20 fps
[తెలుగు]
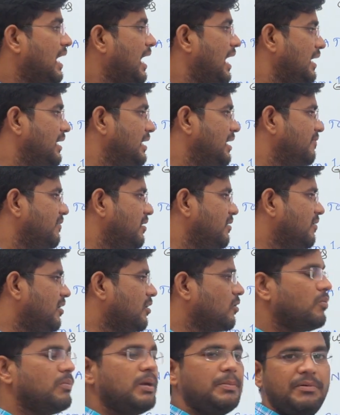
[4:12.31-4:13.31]
హై లెవెల్
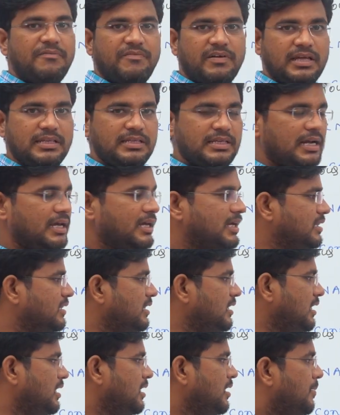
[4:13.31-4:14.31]
వరకు మేము ఇవ్వడం
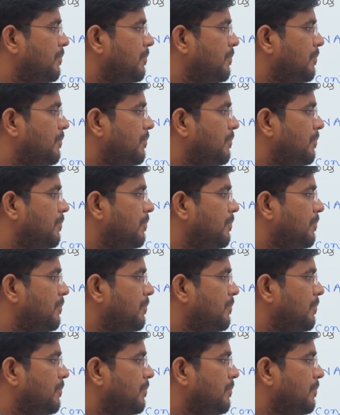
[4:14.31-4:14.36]
జరిగింది